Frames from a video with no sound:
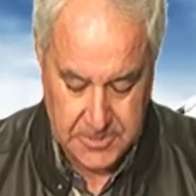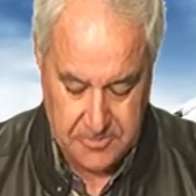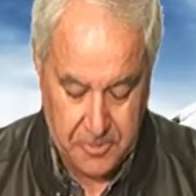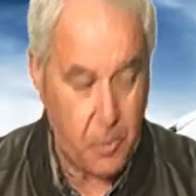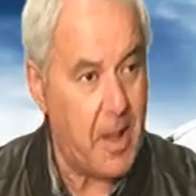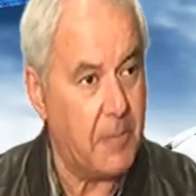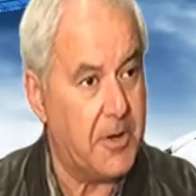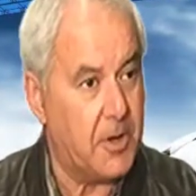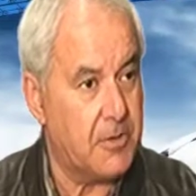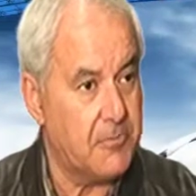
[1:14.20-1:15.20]
eh, foi um mal
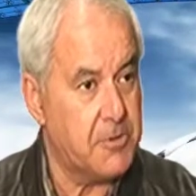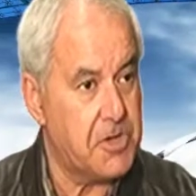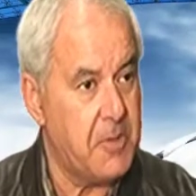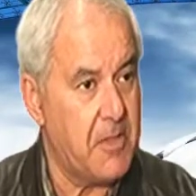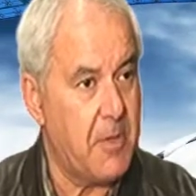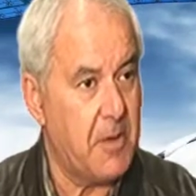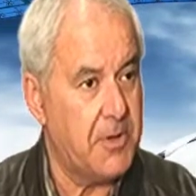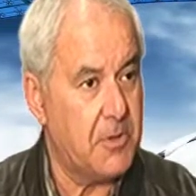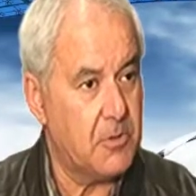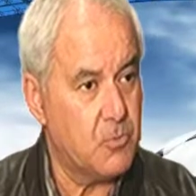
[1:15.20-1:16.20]
menor, foi um chamado mal
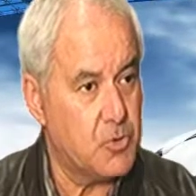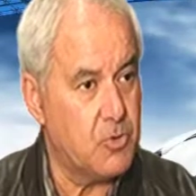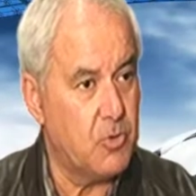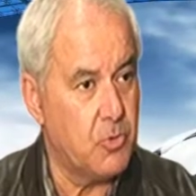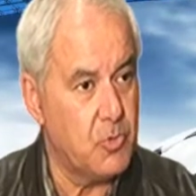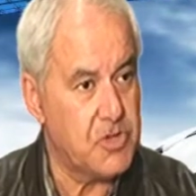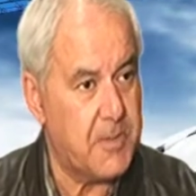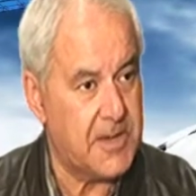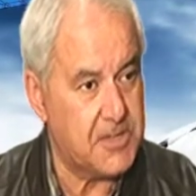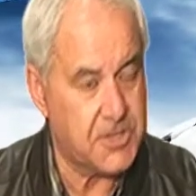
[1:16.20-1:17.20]
menor. Um jogo com duas
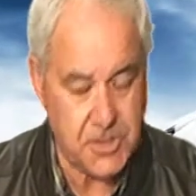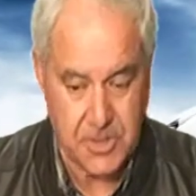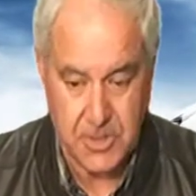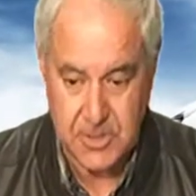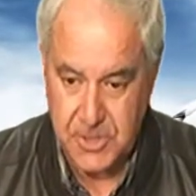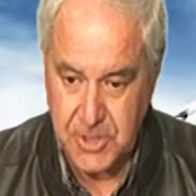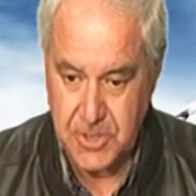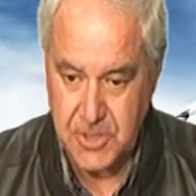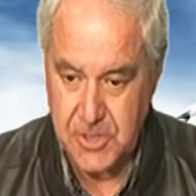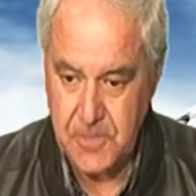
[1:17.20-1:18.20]
partes
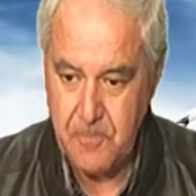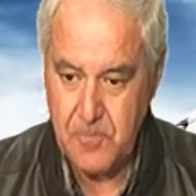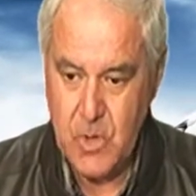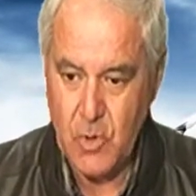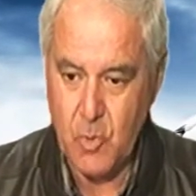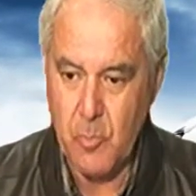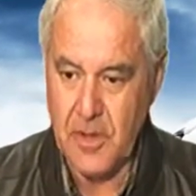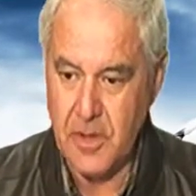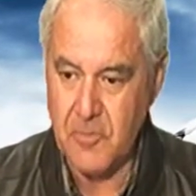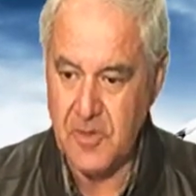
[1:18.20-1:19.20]
distintas,
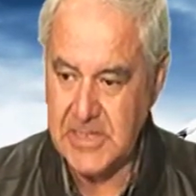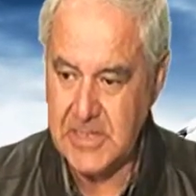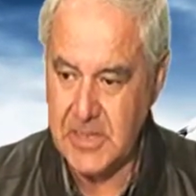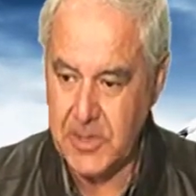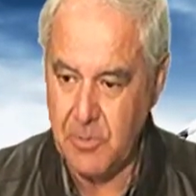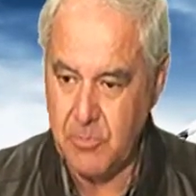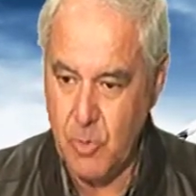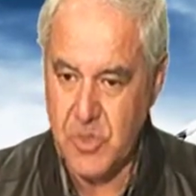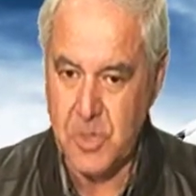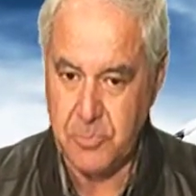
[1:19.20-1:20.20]
uma em que o Varzim criou
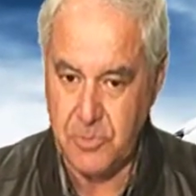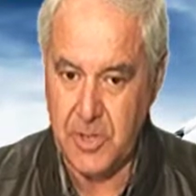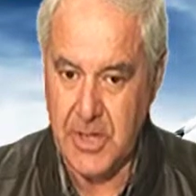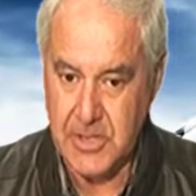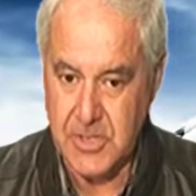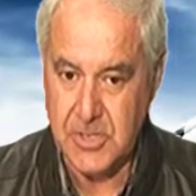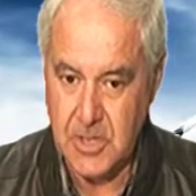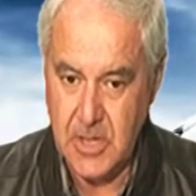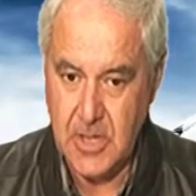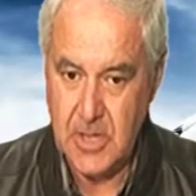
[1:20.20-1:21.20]
boas oportunidades,
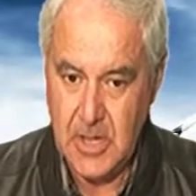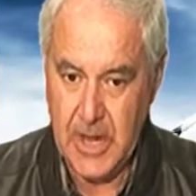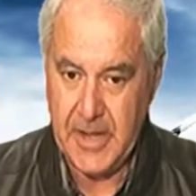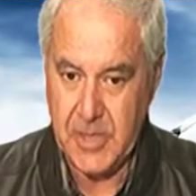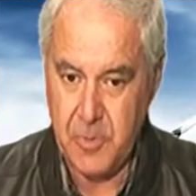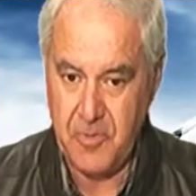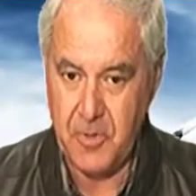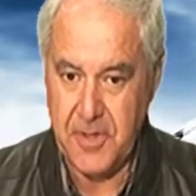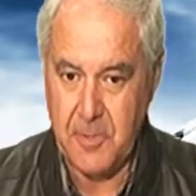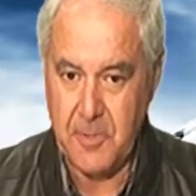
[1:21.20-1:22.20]
aliás, por
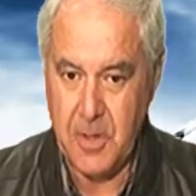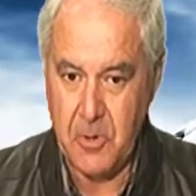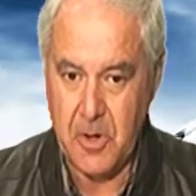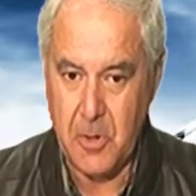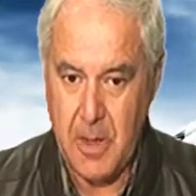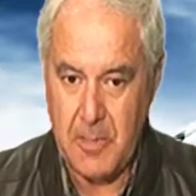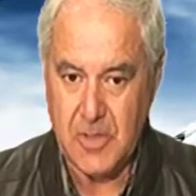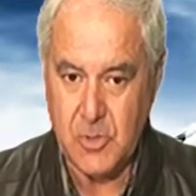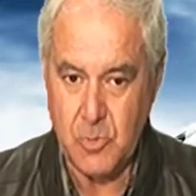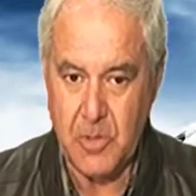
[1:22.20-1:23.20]
volta da meia hora,
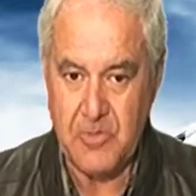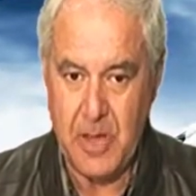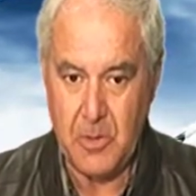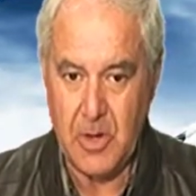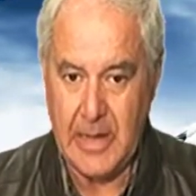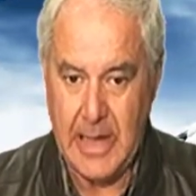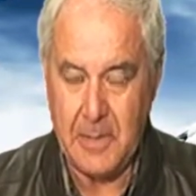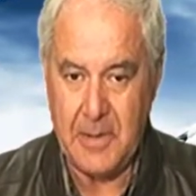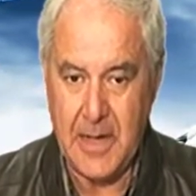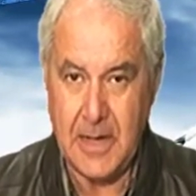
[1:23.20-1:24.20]
Babassou envia a bola
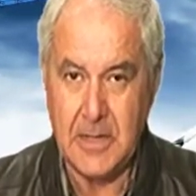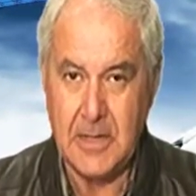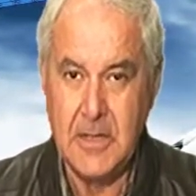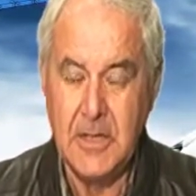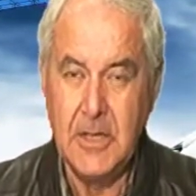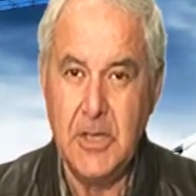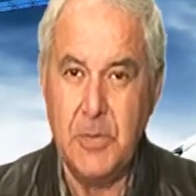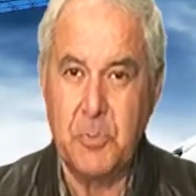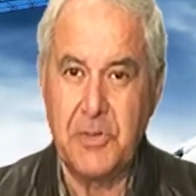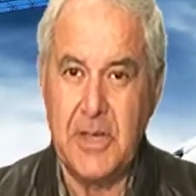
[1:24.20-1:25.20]
à barra,
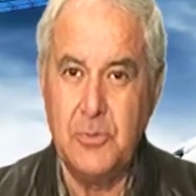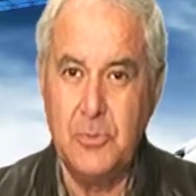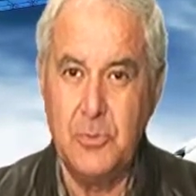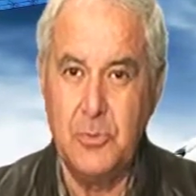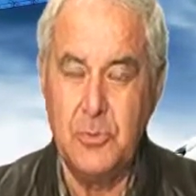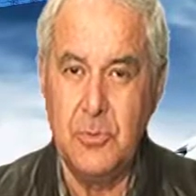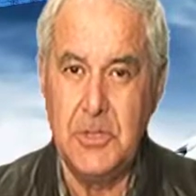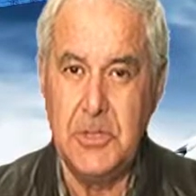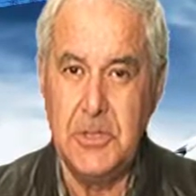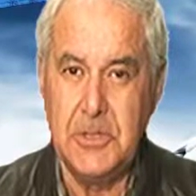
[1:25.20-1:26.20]
e, portanto,
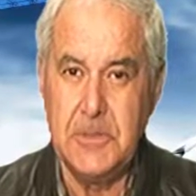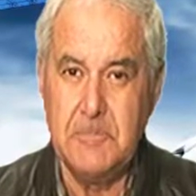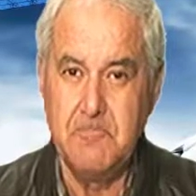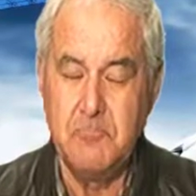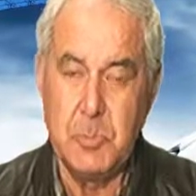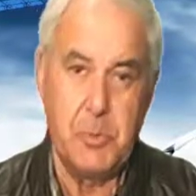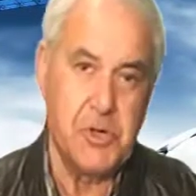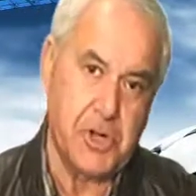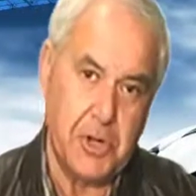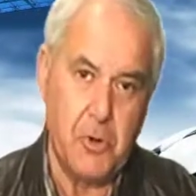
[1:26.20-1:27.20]
eh,
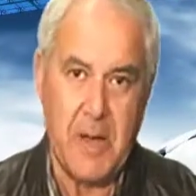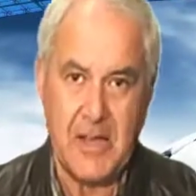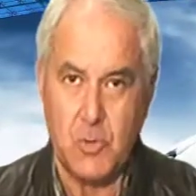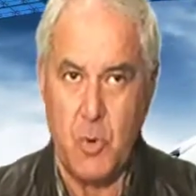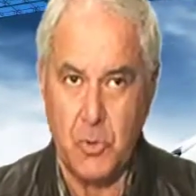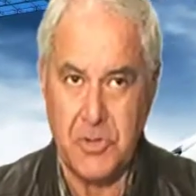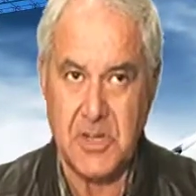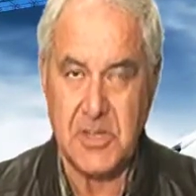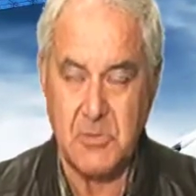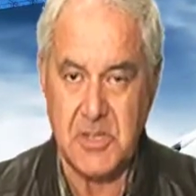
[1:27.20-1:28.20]
depois criou mais uma
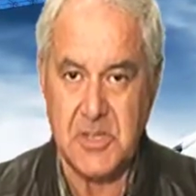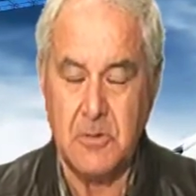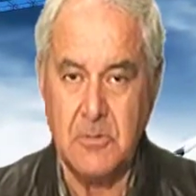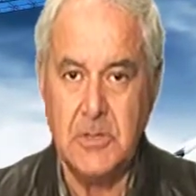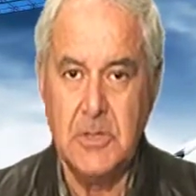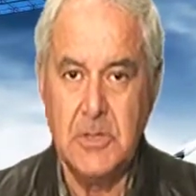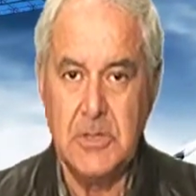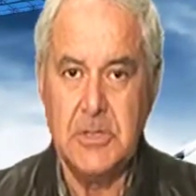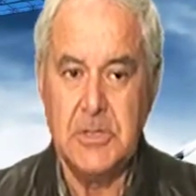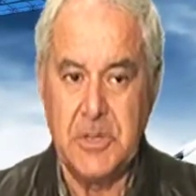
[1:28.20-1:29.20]
outra situação
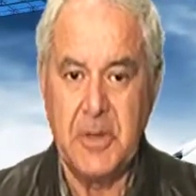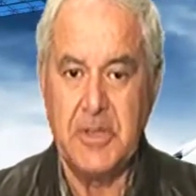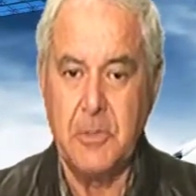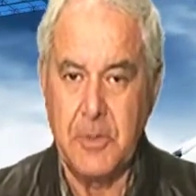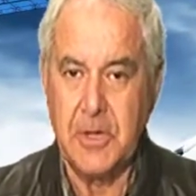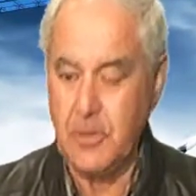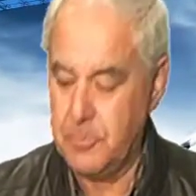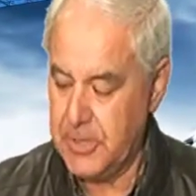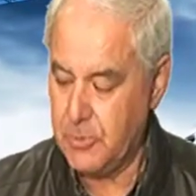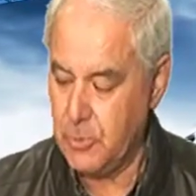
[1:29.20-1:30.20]
eh, também de
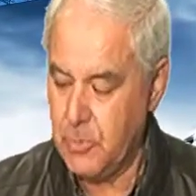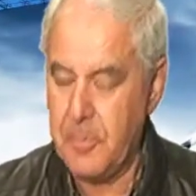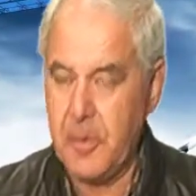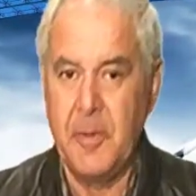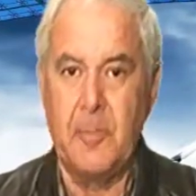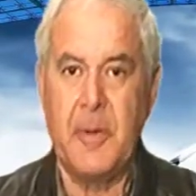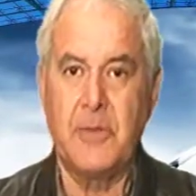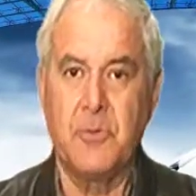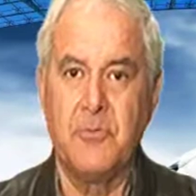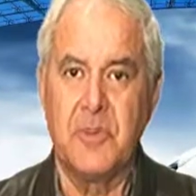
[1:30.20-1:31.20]
perigo, portanto, numa primeira
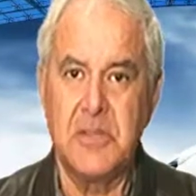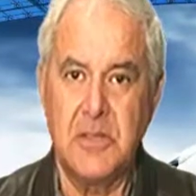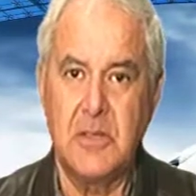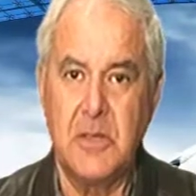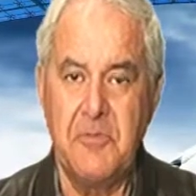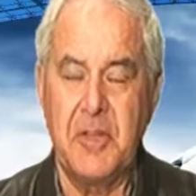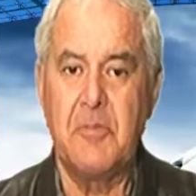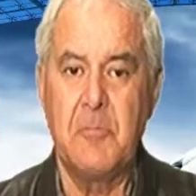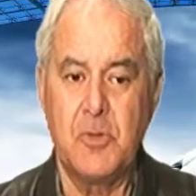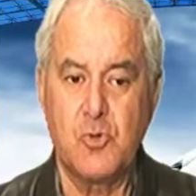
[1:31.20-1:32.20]
parte onde o Varzim
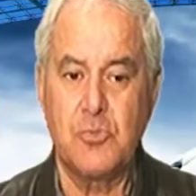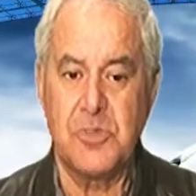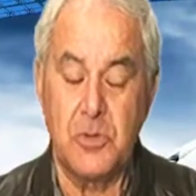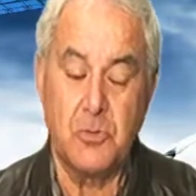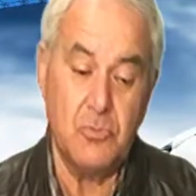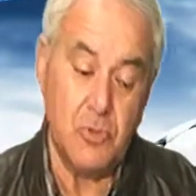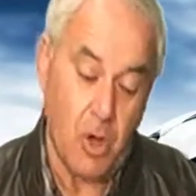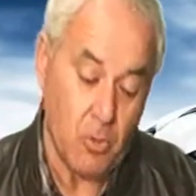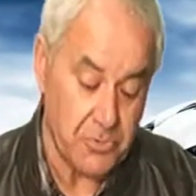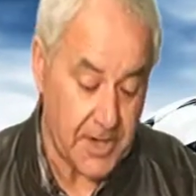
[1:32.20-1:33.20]
efetivamente sobressaiu.
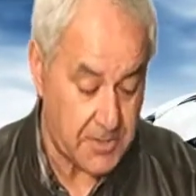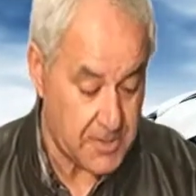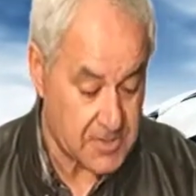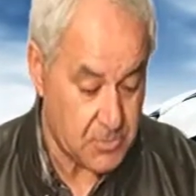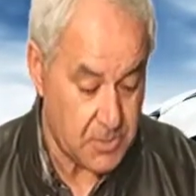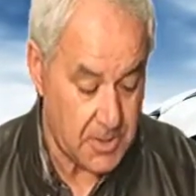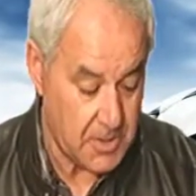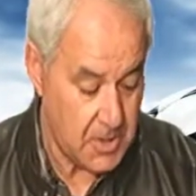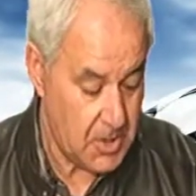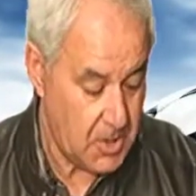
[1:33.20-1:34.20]
Ao contrário da segunda,
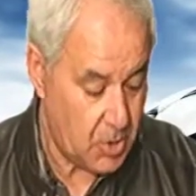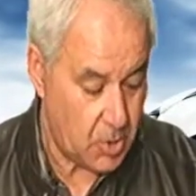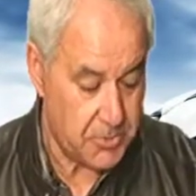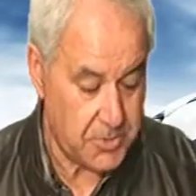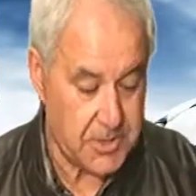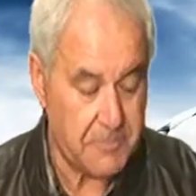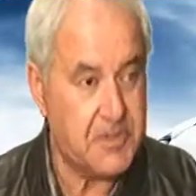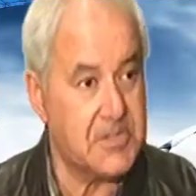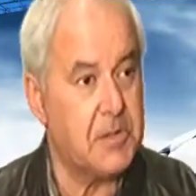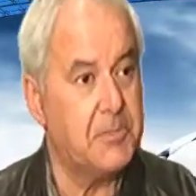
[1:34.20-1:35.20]
onde teve
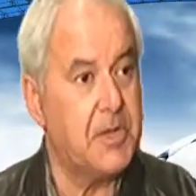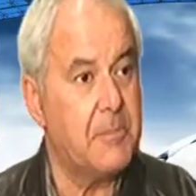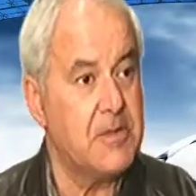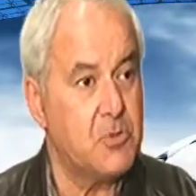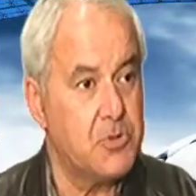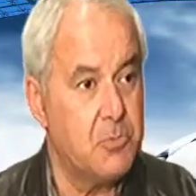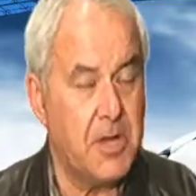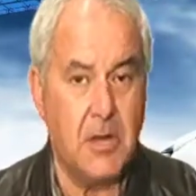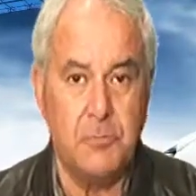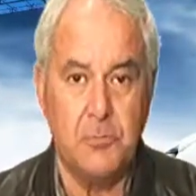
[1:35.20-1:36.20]
que se remeter mais ao seu
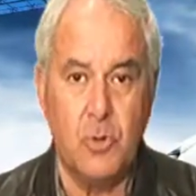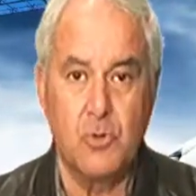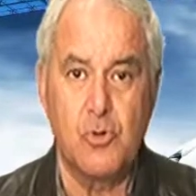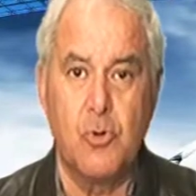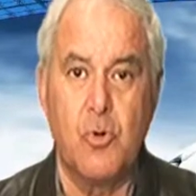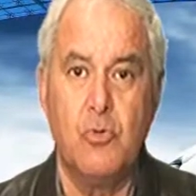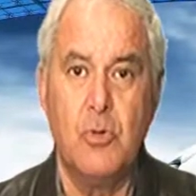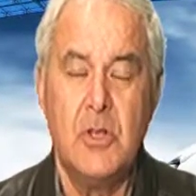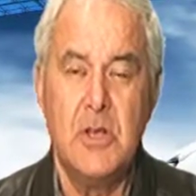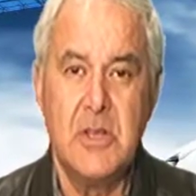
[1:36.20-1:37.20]
meio campo, onde
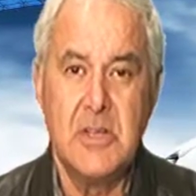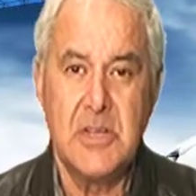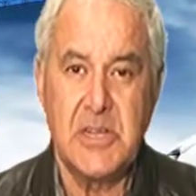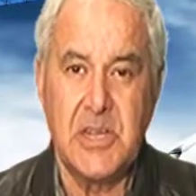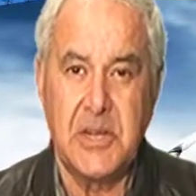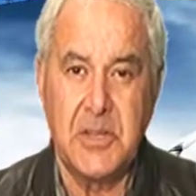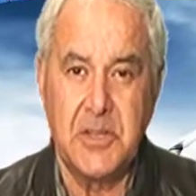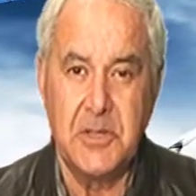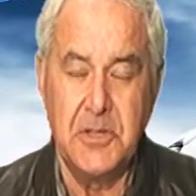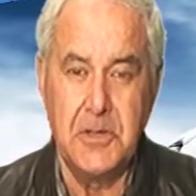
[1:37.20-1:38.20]
jogou cerca
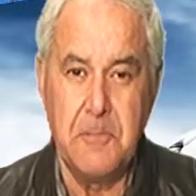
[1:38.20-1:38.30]
de